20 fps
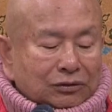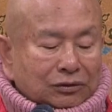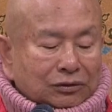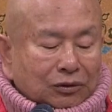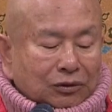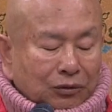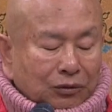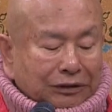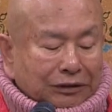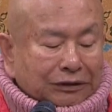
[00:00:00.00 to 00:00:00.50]

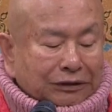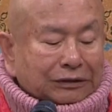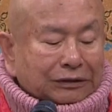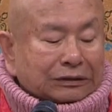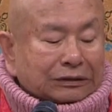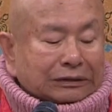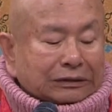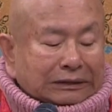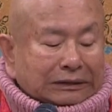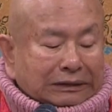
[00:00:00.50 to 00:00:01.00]
有一
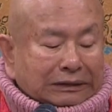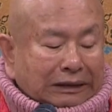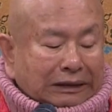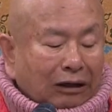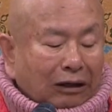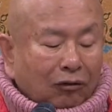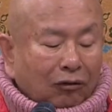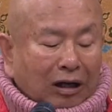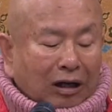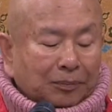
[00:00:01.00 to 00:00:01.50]
个
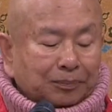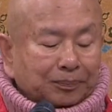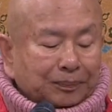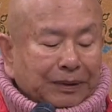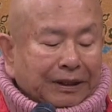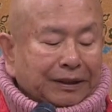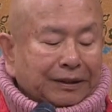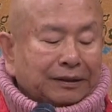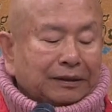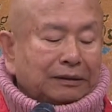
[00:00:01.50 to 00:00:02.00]
老阿伯
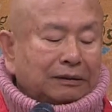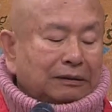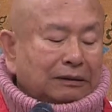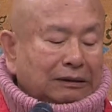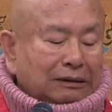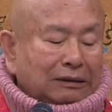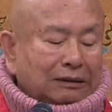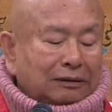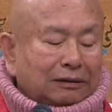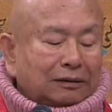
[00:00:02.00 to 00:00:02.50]

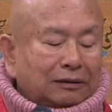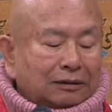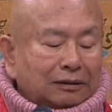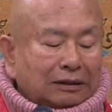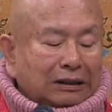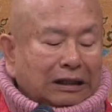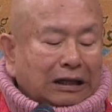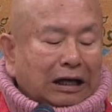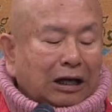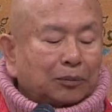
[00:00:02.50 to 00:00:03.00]
啊，
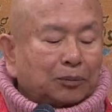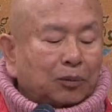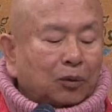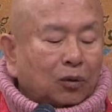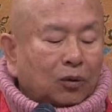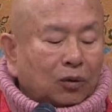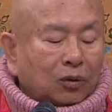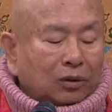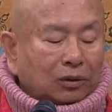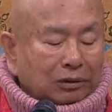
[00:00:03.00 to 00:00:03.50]
阿
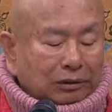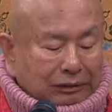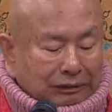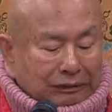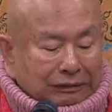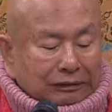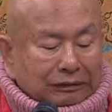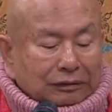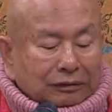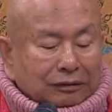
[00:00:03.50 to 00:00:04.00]
伯
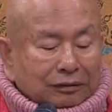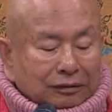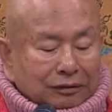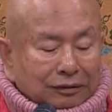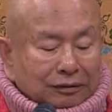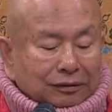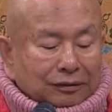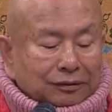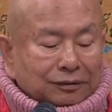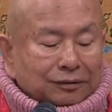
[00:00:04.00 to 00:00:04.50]

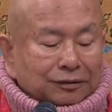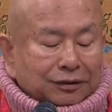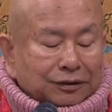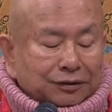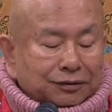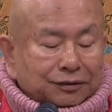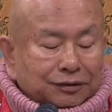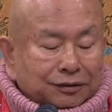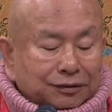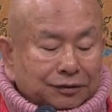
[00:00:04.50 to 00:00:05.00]
去
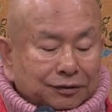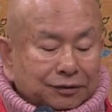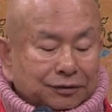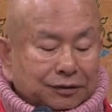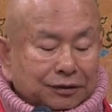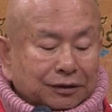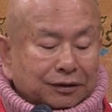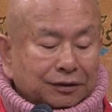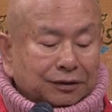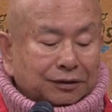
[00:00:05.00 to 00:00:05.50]
吃
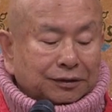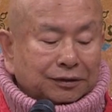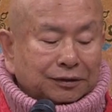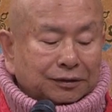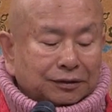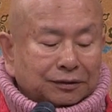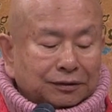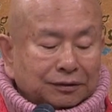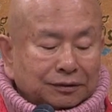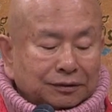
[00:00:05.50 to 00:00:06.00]
这个